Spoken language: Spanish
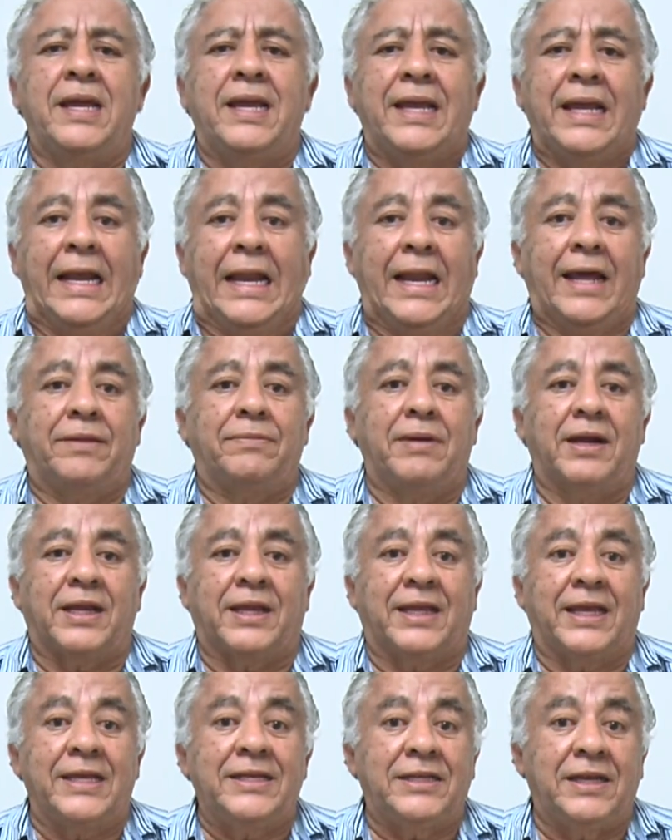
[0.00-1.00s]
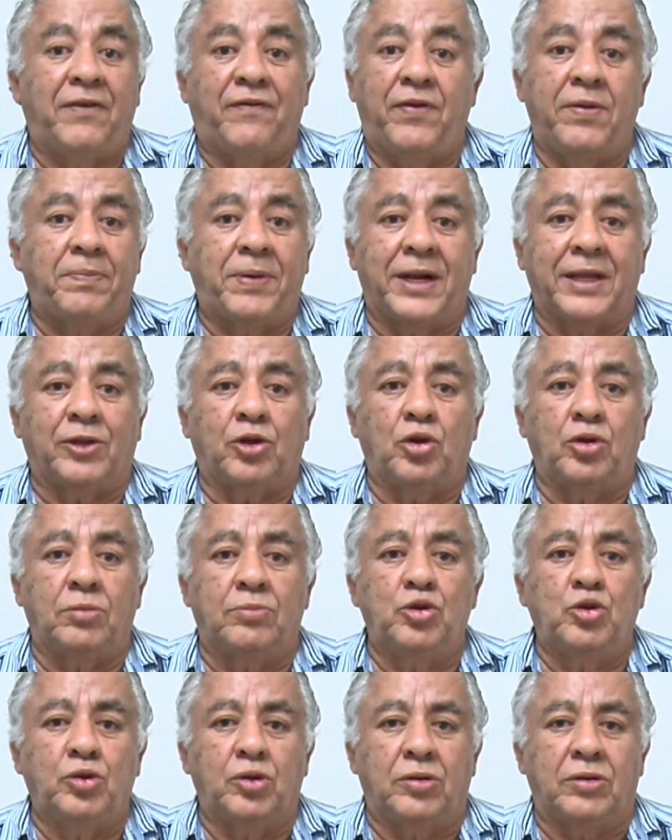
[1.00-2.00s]
Y la advertencia fue para todo
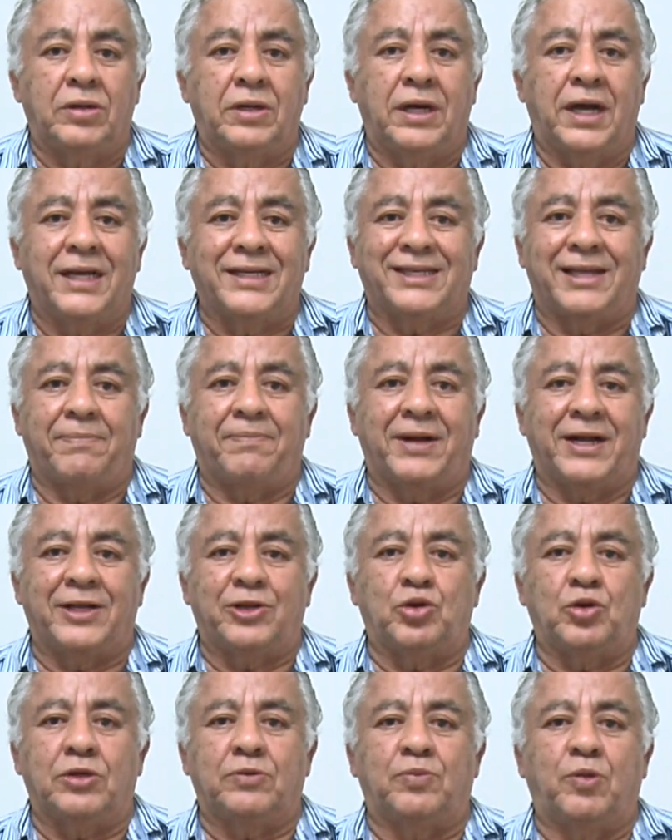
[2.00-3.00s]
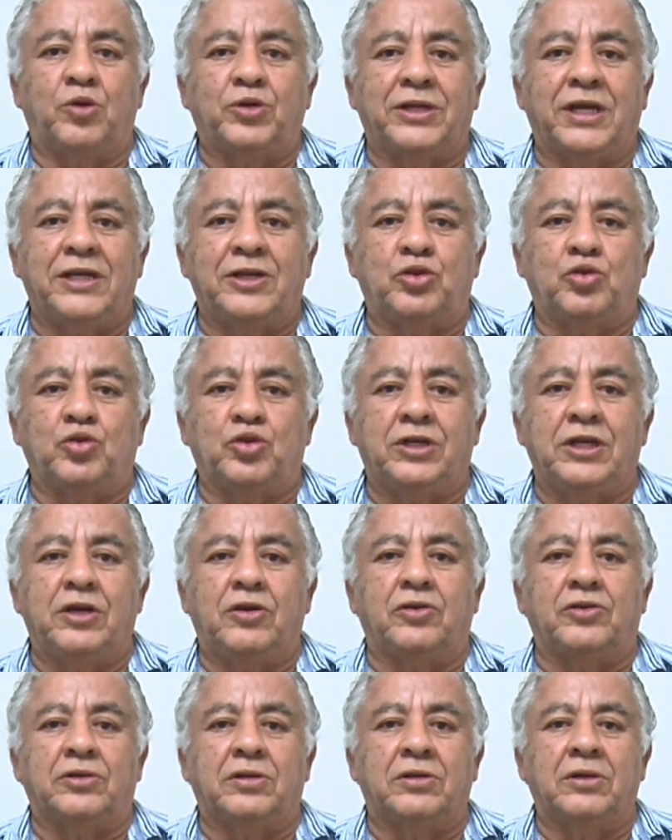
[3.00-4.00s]
mundo, hasta para su esposa y sus
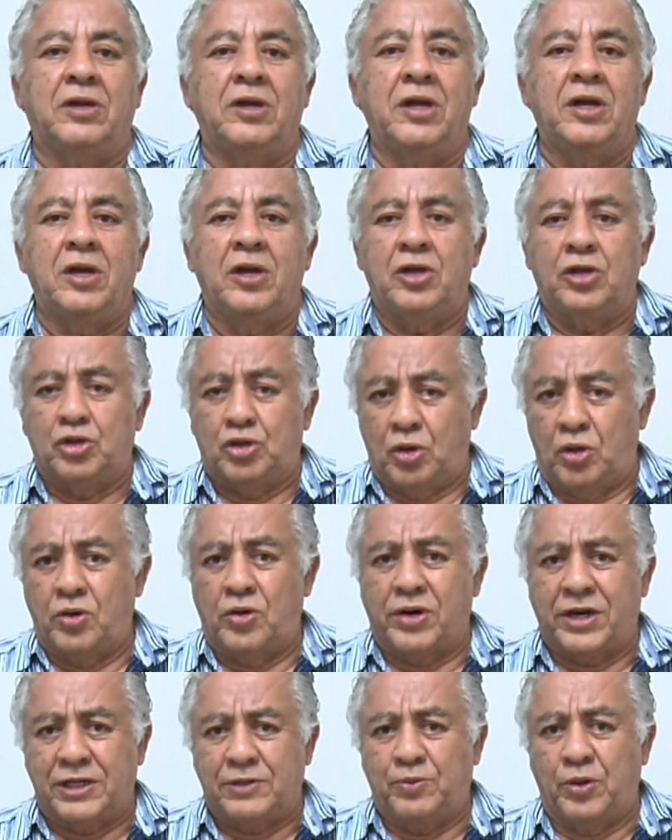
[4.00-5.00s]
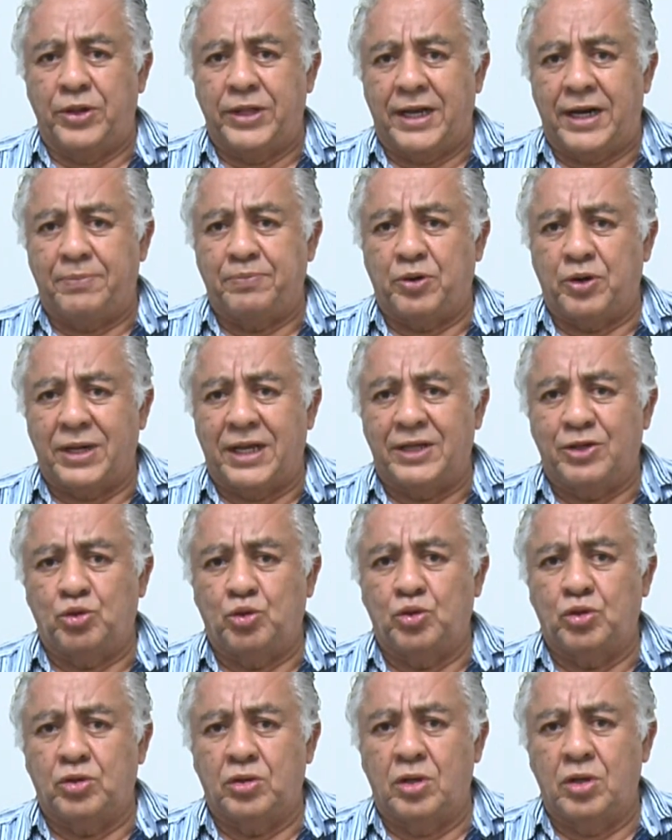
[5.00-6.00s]
hijos. Solo responderá por
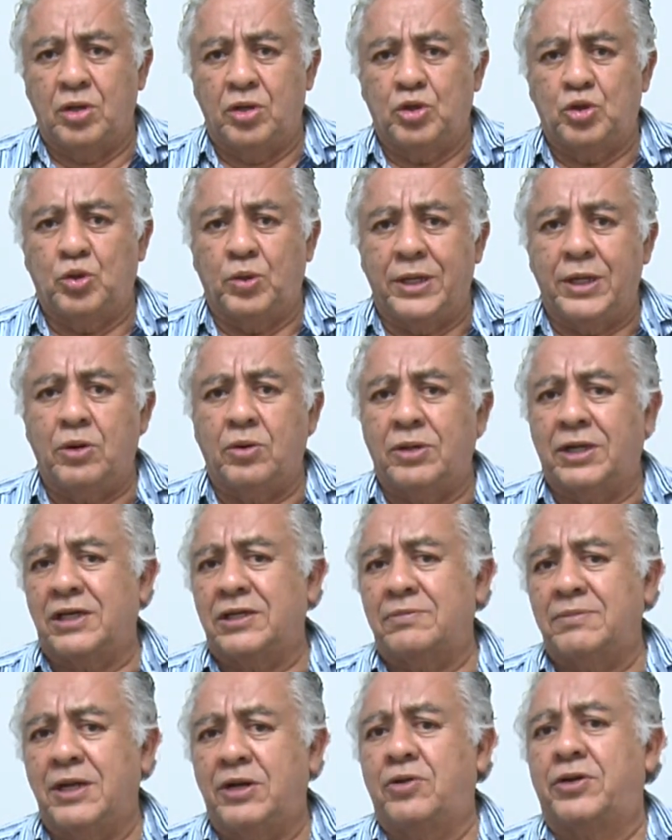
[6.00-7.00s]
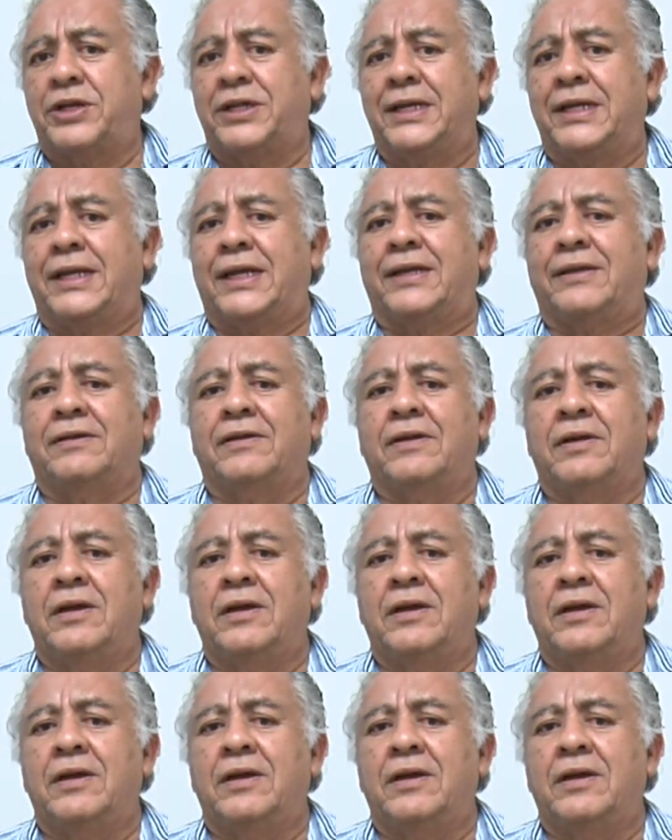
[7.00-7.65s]
Jesús, su hijo que es menor de edad.